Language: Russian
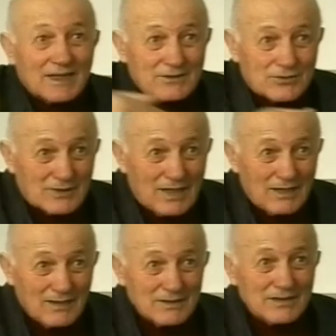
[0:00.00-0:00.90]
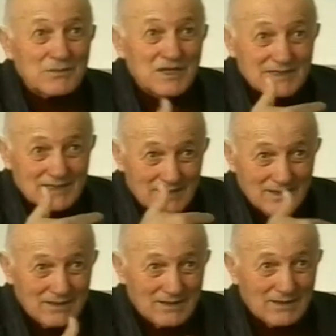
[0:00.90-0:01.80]
туда, немецкий
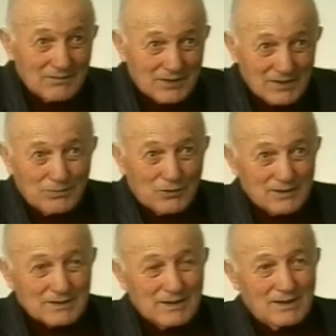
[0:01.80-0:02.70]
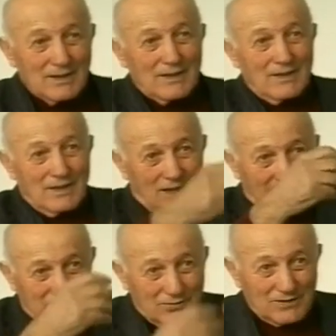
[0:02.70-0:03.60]
бронепоезд,
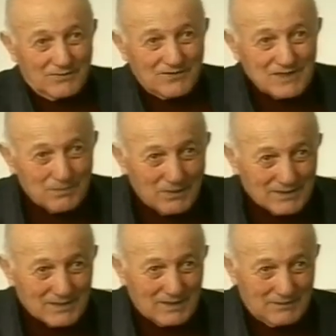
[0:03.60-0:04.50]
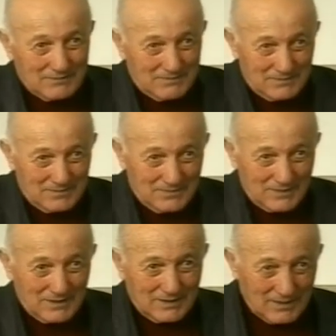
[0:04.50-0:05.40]
оттуда высыпался вот
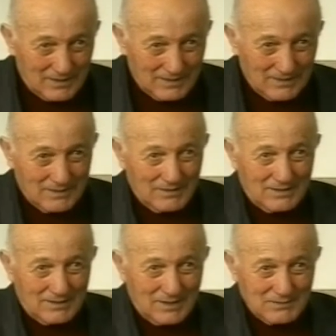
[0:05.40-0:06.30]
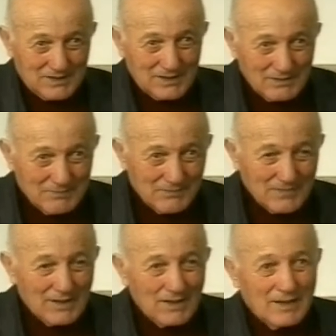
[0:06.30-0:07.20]
эти немцы,
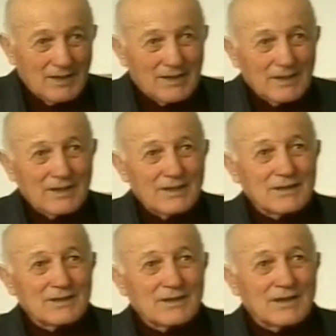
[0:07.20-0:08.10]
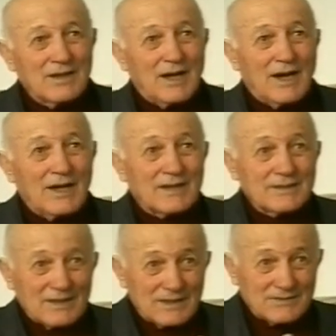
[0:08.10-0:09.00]
и э, а,
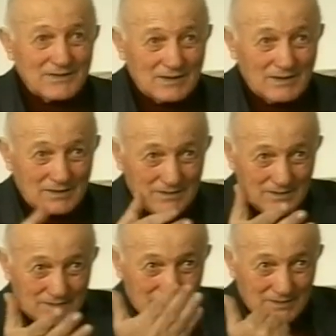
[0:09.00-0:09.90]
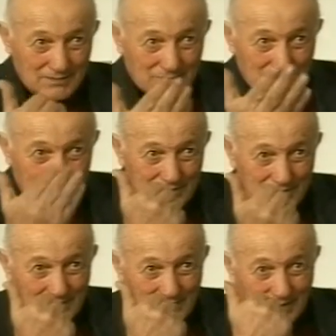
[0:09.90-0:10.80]
на разведке э, через
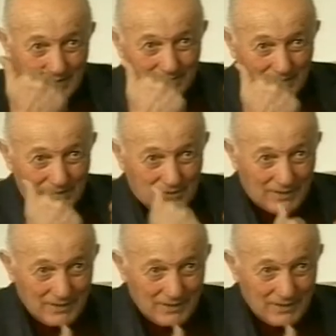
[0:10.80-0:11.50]
терек они перешли.